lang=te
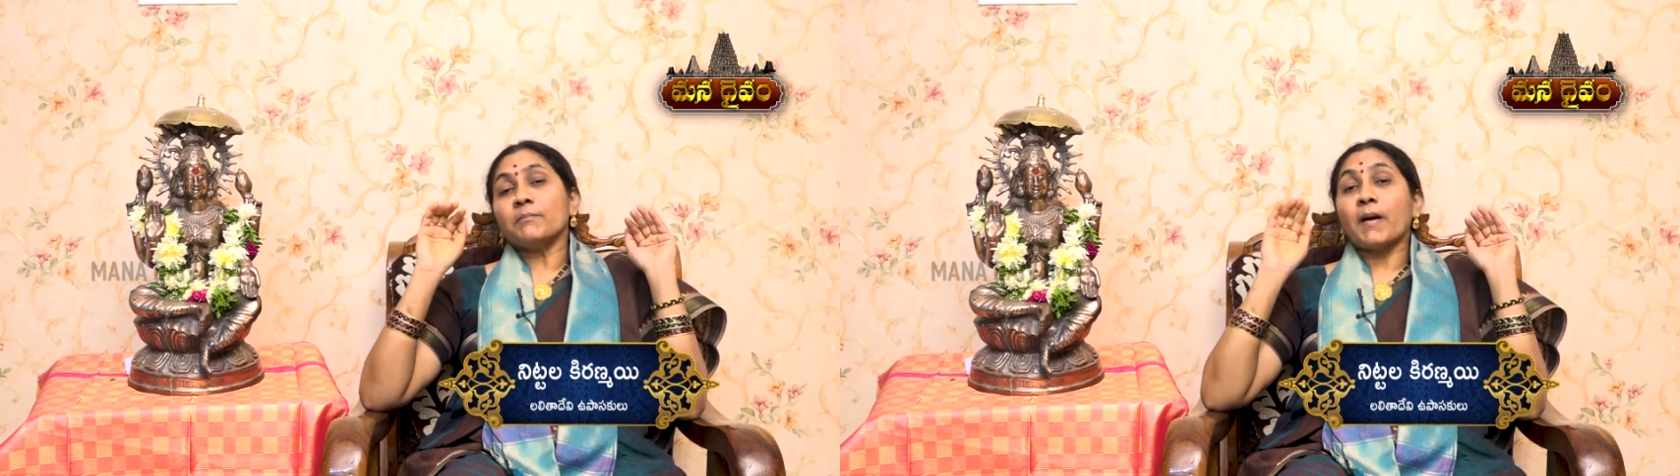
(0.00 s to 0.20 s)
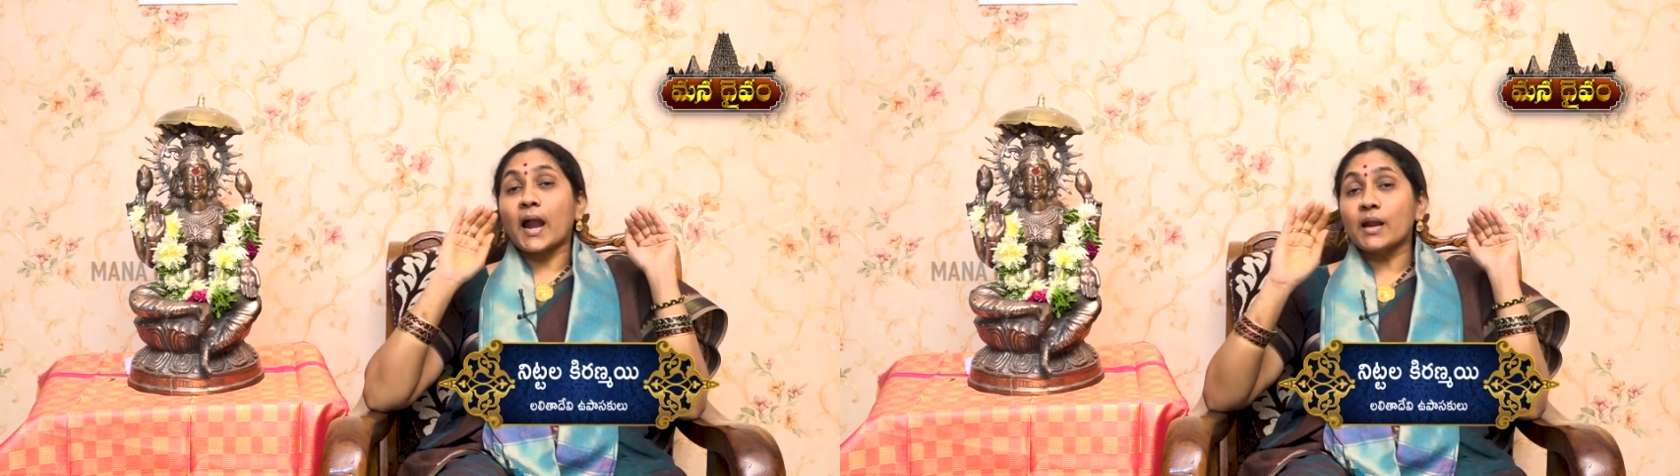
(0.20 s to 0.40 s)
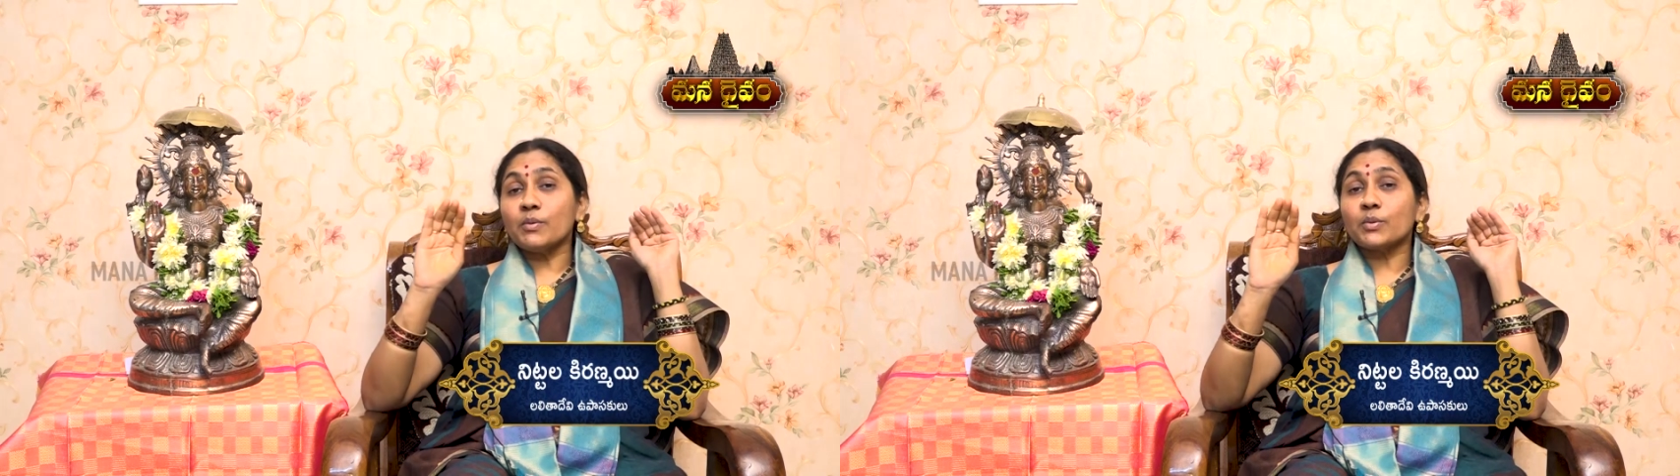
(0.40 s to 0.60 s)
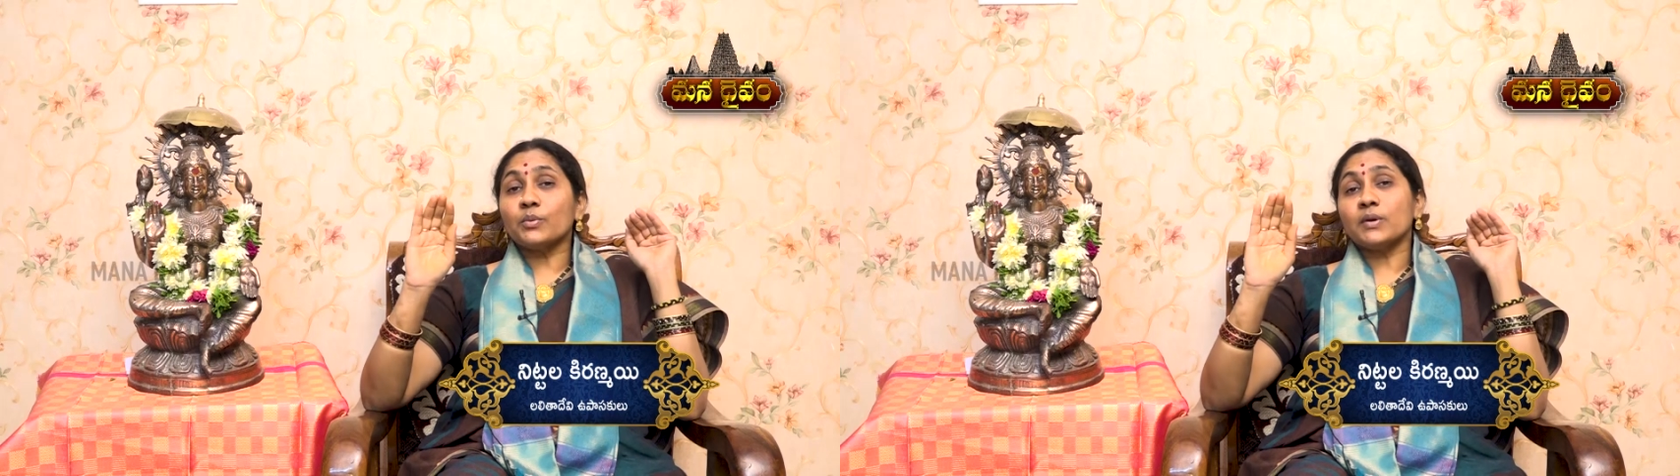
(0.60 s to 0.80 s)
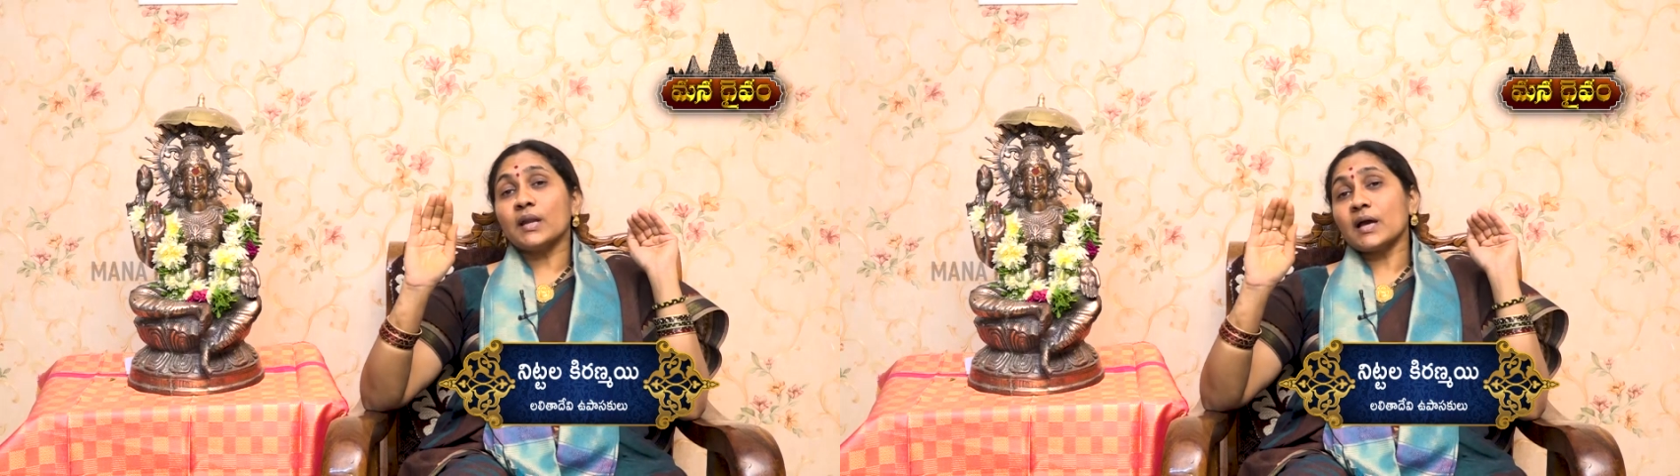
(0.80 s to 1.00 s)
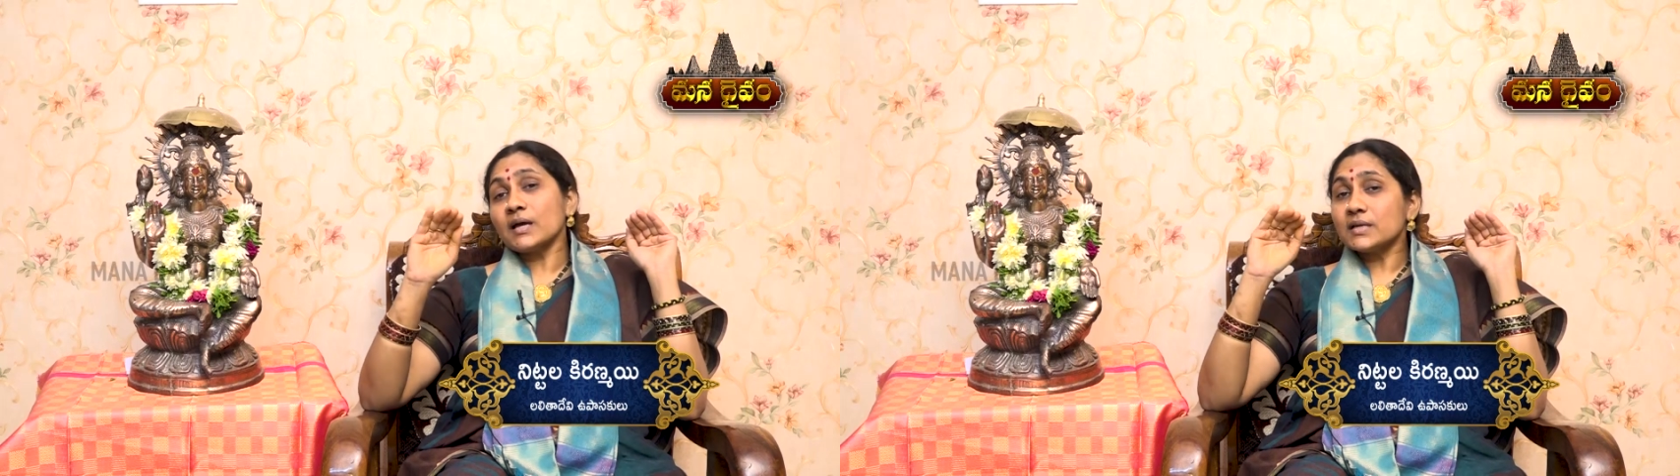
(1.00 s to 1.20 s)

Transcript: పాడవకుండా